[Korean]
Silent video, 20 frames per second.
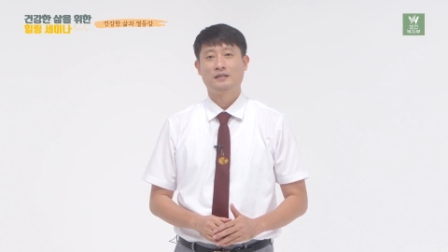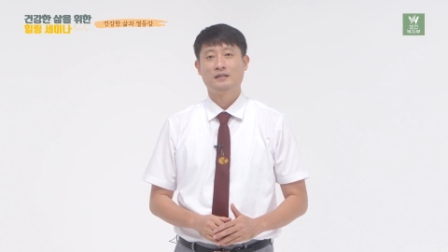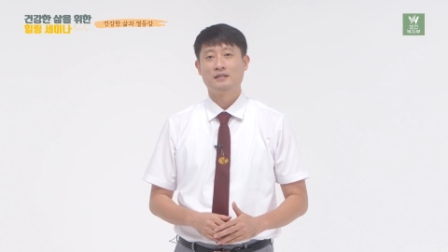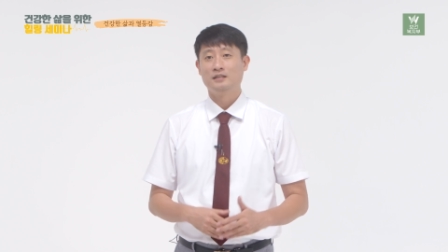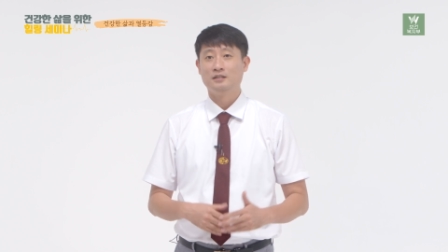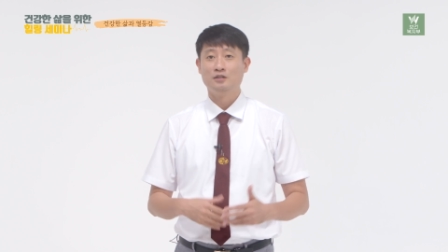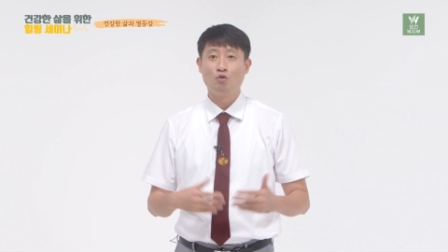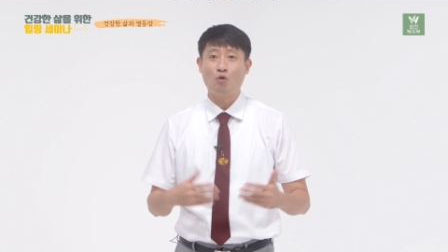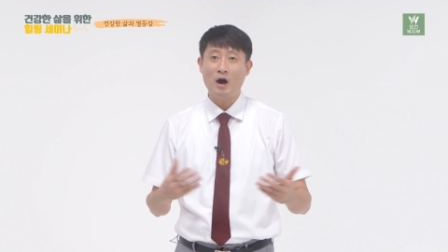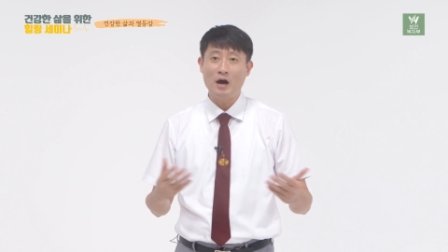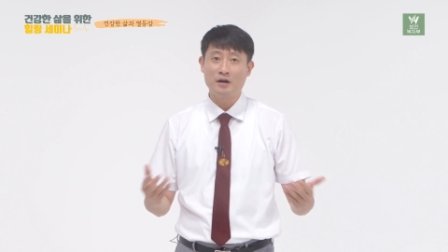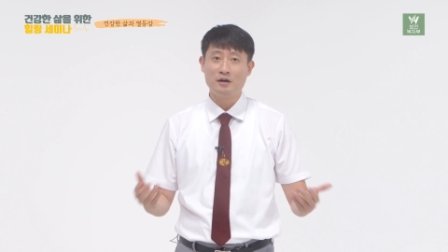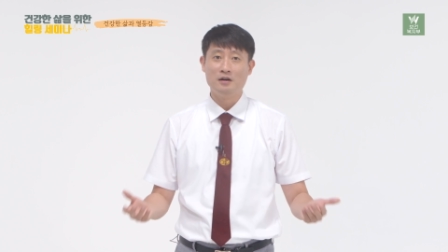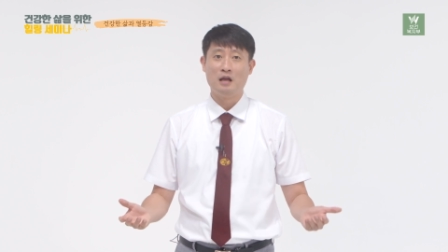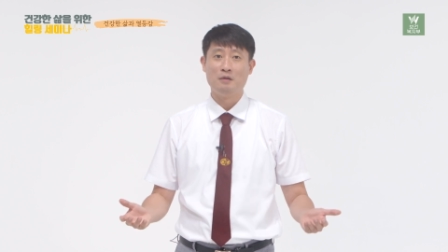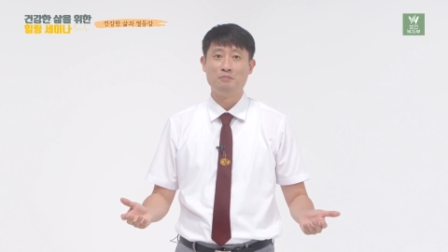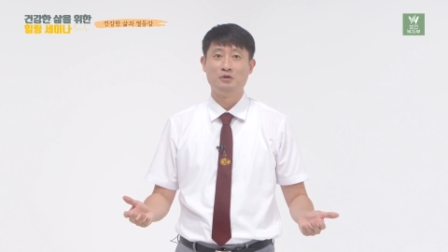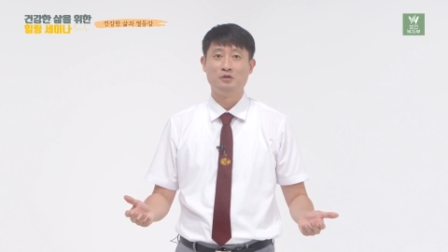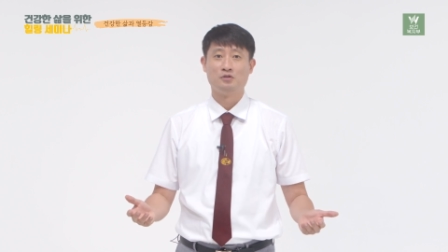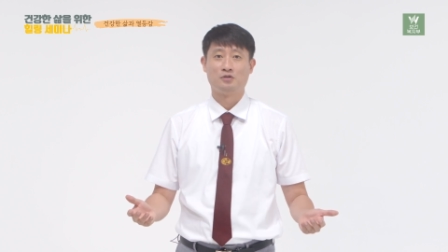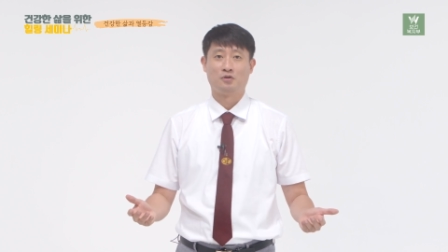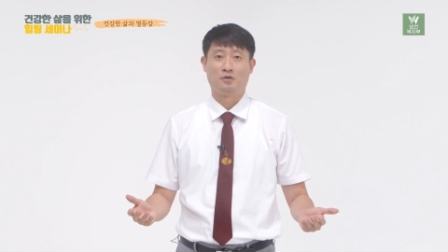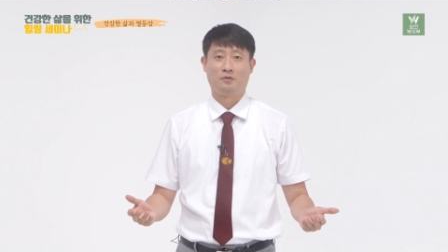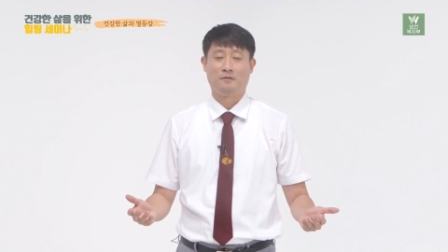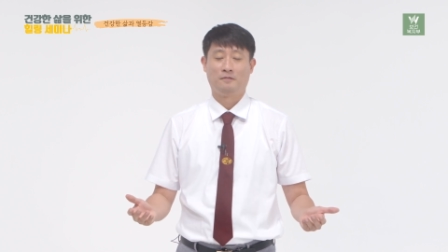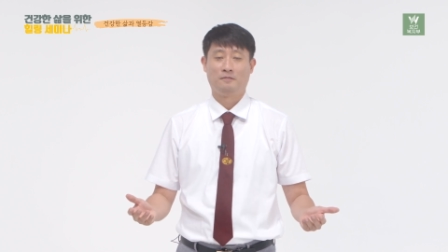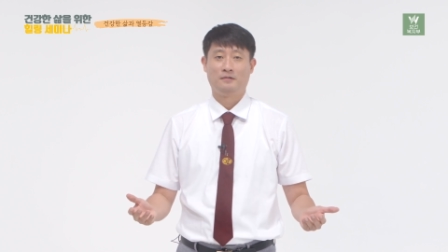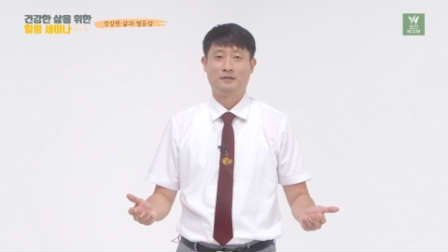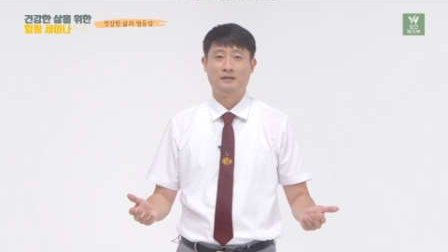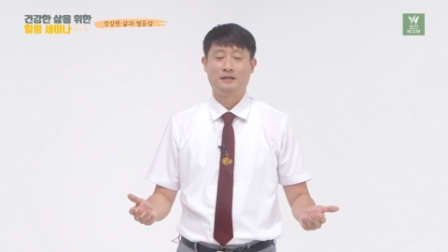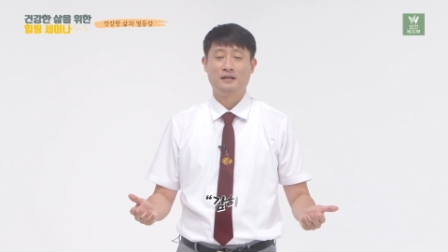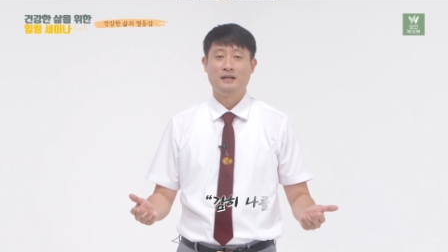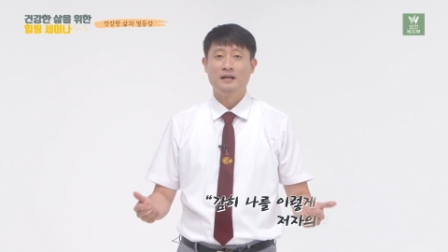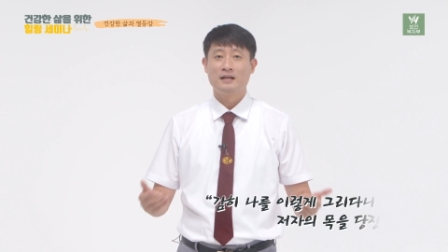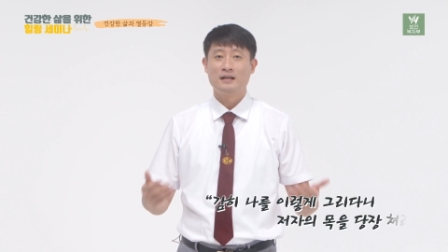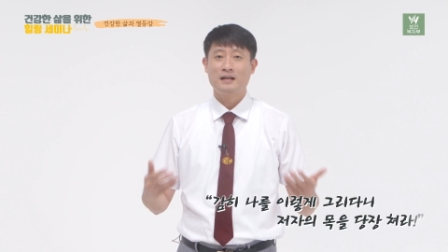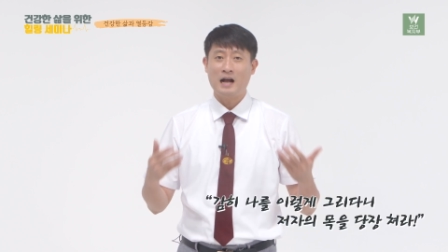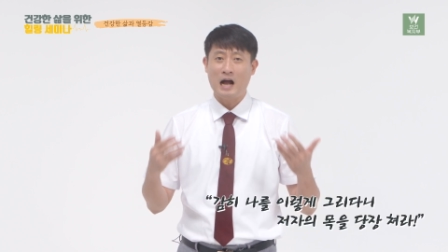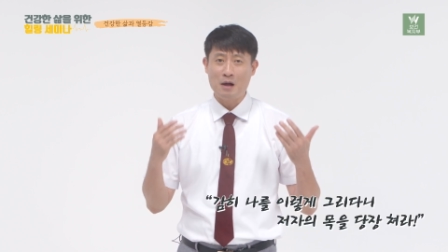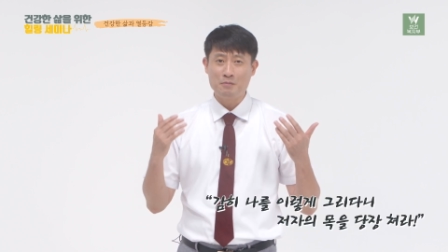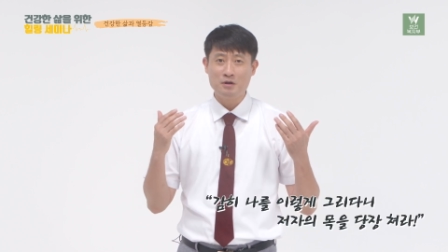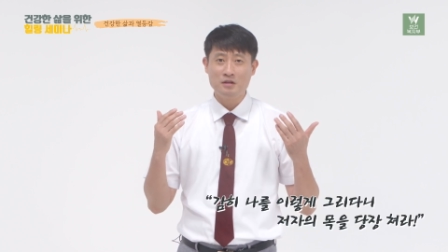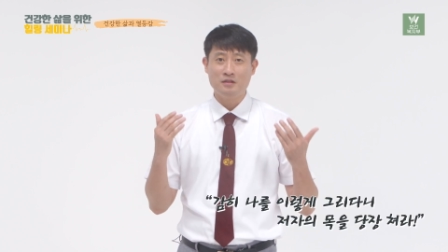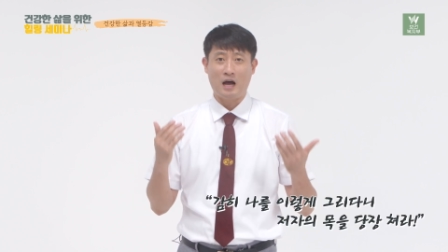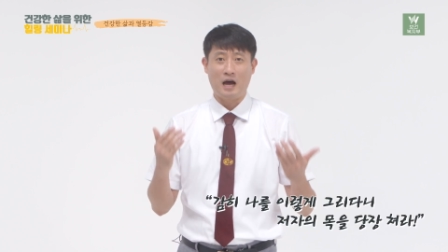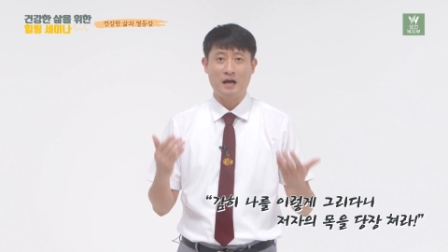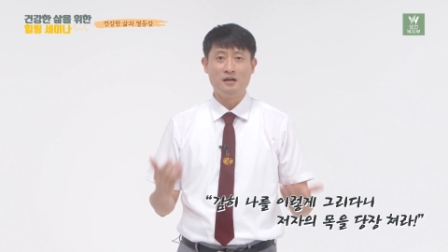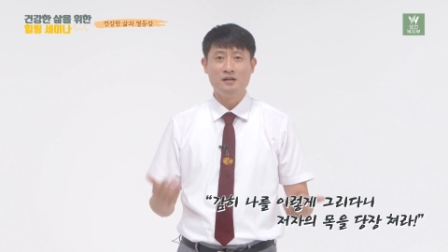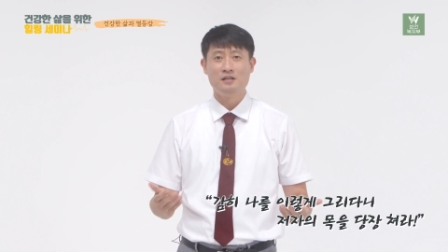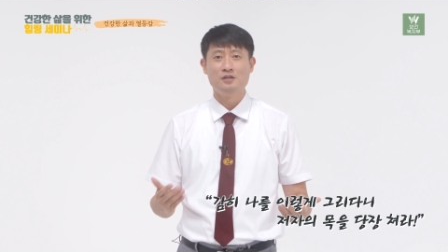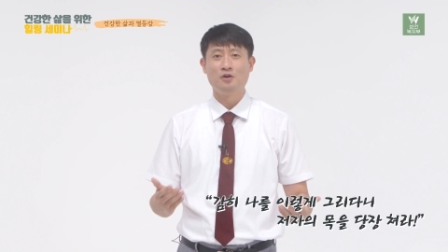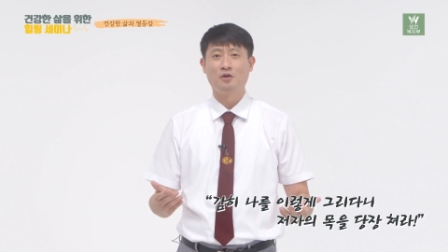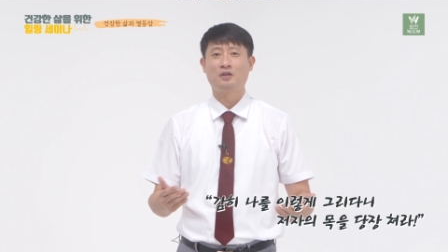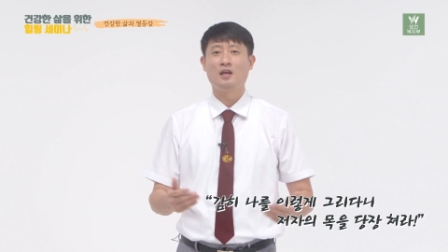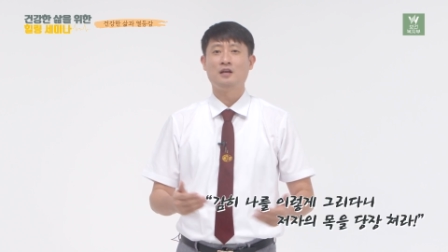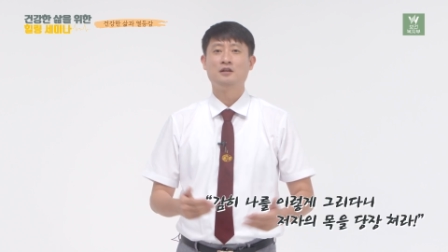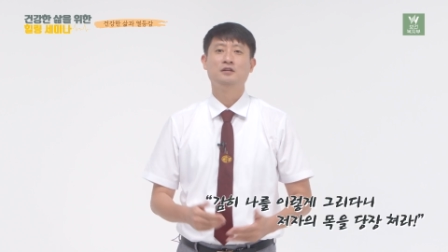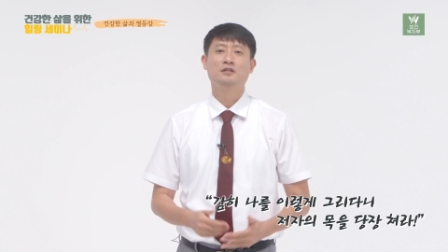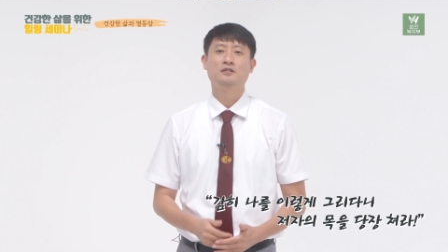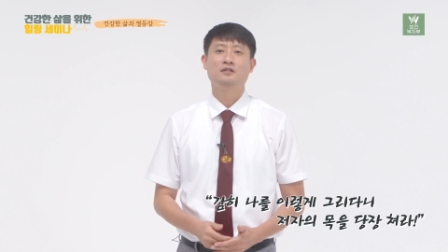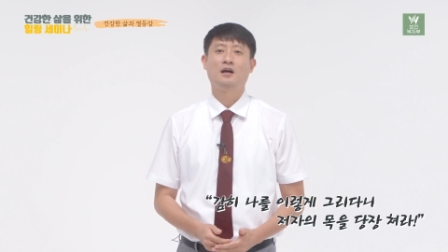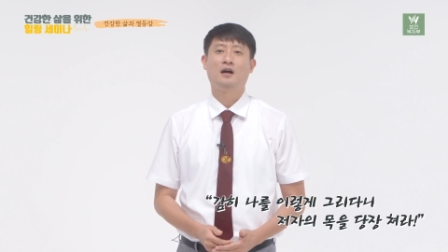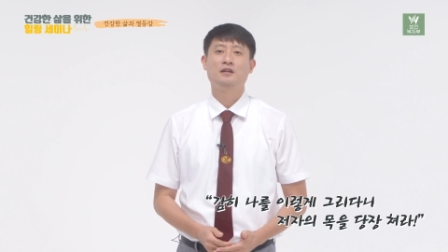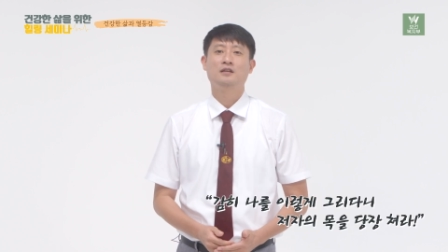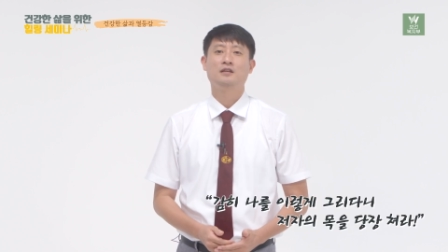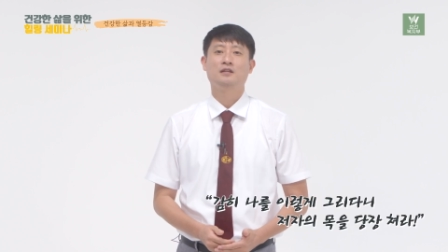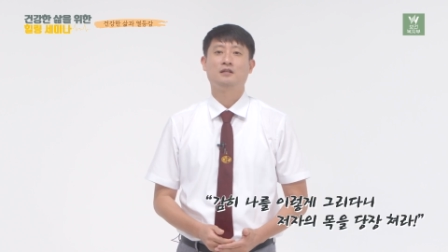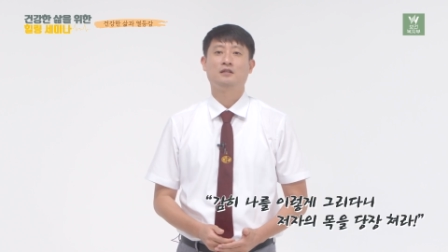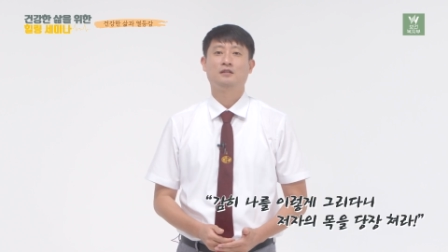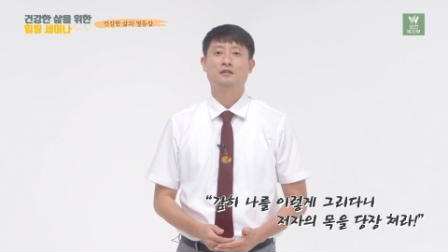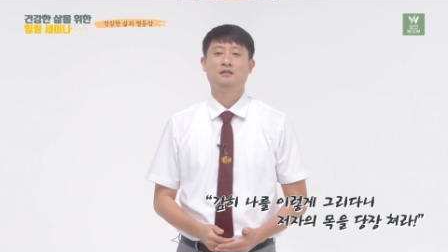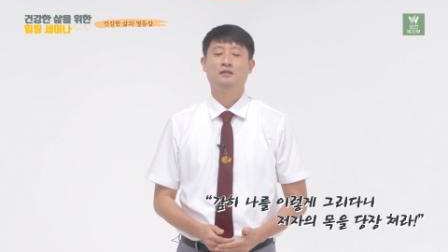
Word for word: 그는 화를 내면서 감히 나를 이렇게 그리다니